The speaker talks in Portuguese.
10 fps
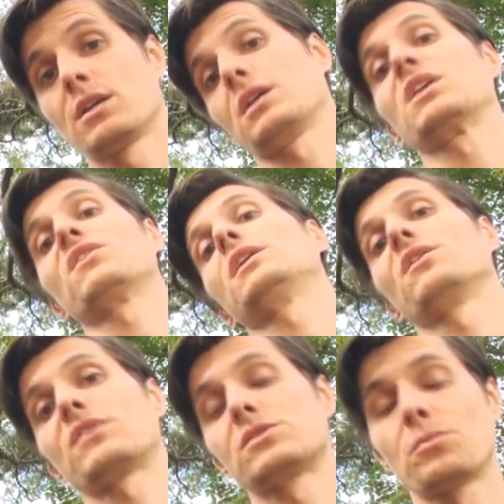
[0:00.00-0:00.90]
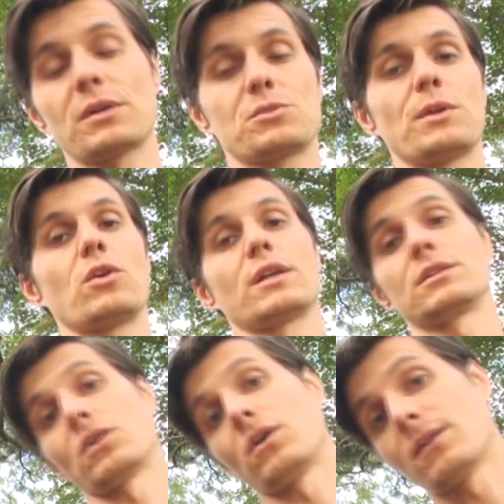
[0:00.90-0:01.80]
que deveria fazer um país melhor.
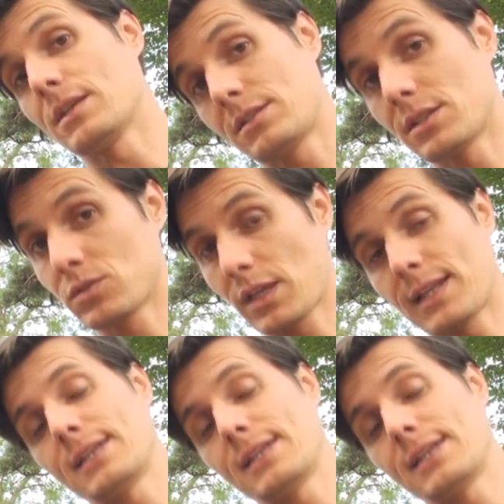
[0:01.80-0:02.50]
Então, ó, esse ano tem